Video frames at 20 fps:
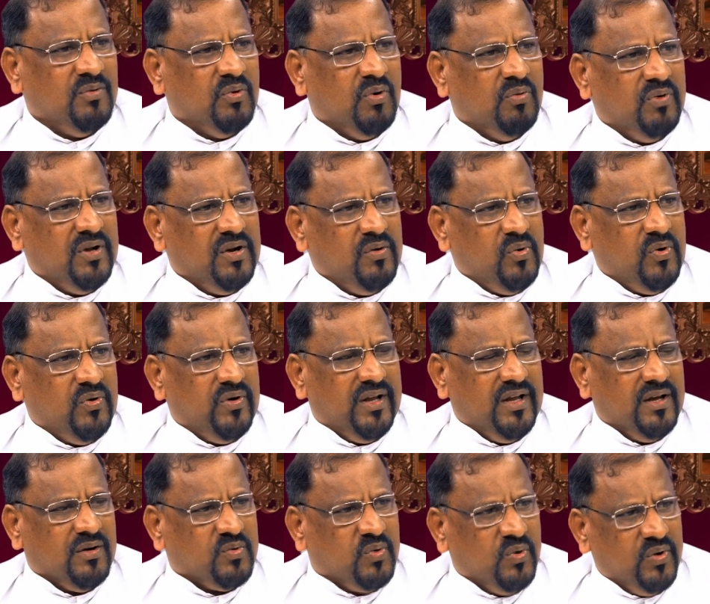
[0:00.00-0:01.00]

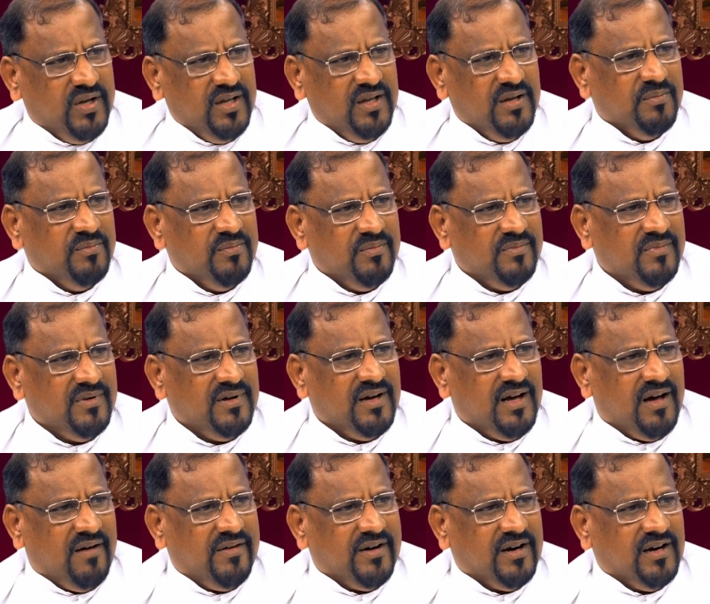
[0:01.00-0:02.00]
ஒவ்வொருவருடைய கொடியும்
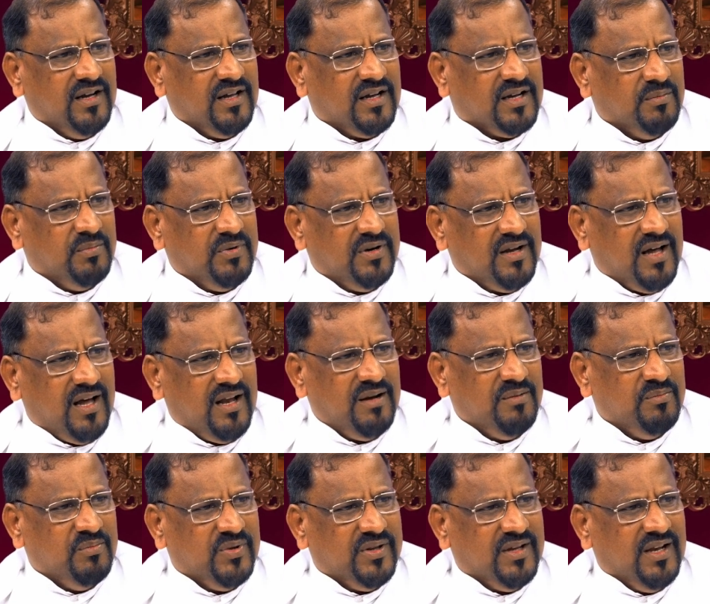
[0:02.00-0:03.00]
அவர்களுக்கு முன்னால்
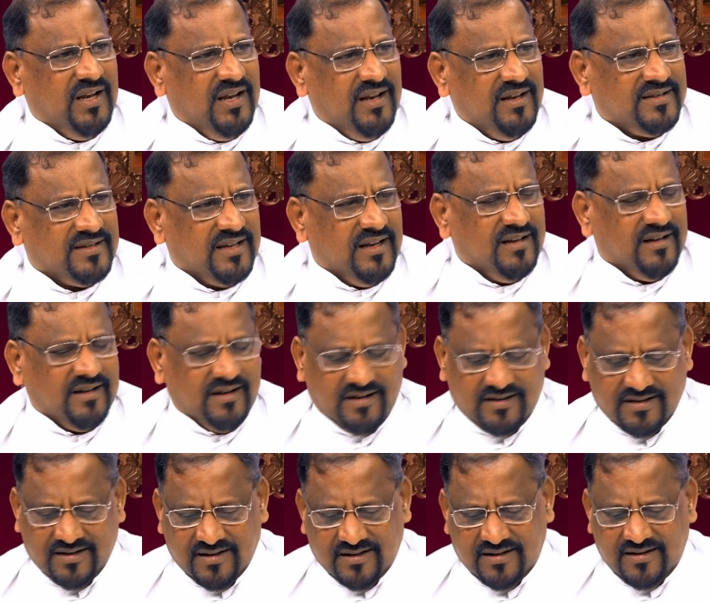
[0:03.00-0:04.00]
முதலில்
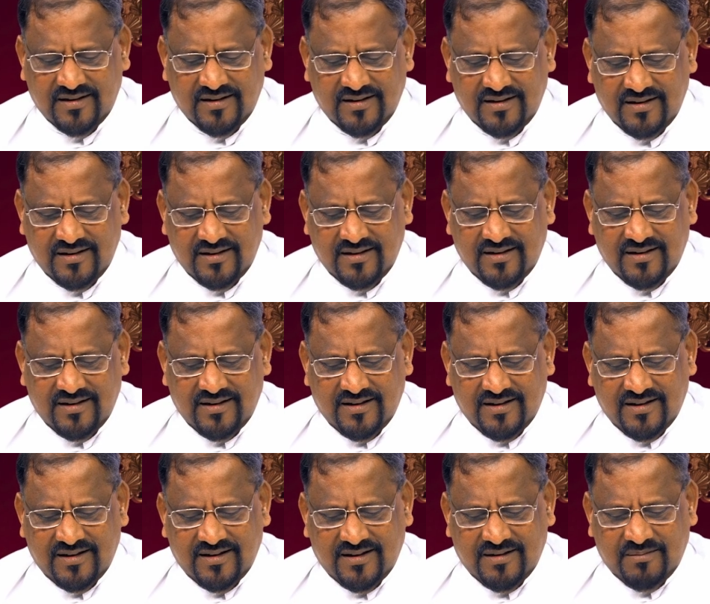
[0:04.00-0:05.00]
செல்லுகிறது
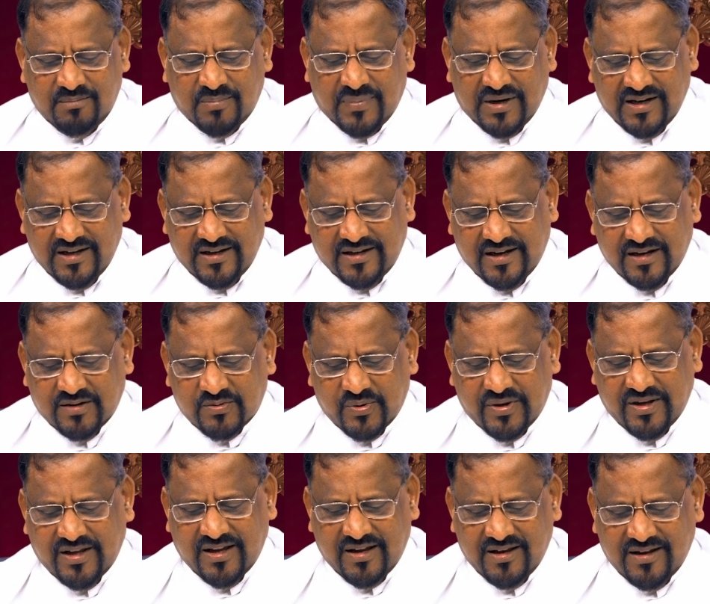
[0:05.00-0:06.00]
மல்லிகை
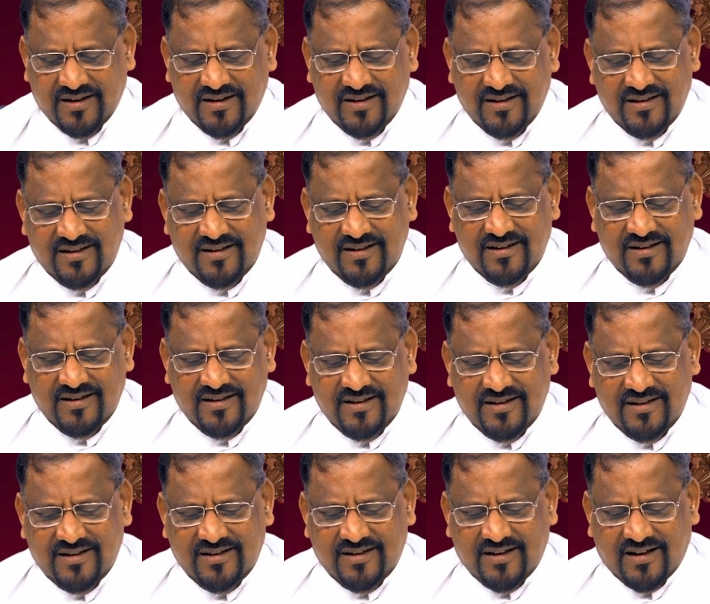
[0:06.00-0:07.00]
கொடியை
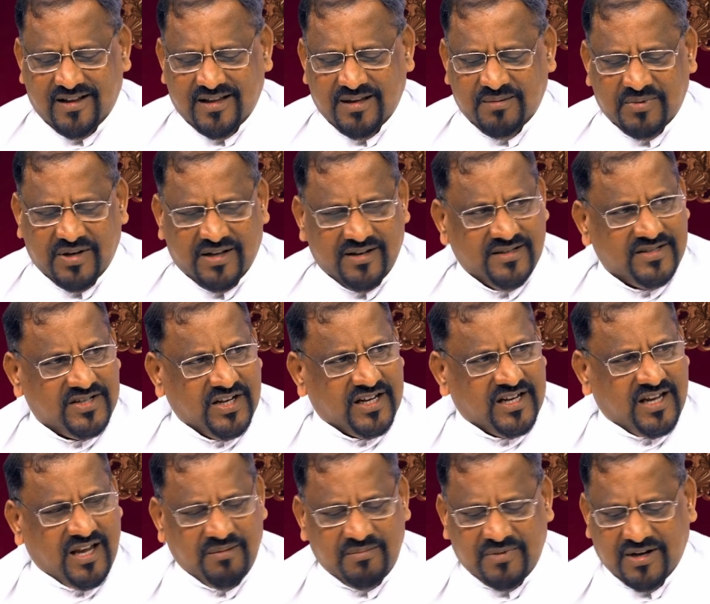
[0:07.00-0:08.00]
அதே மாதிரி
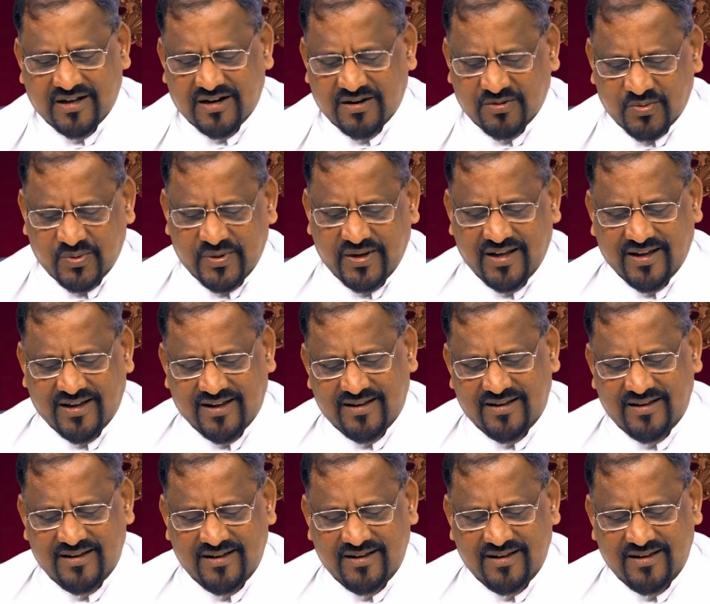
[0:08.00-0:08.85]
செக்கியம் நகர கொடியை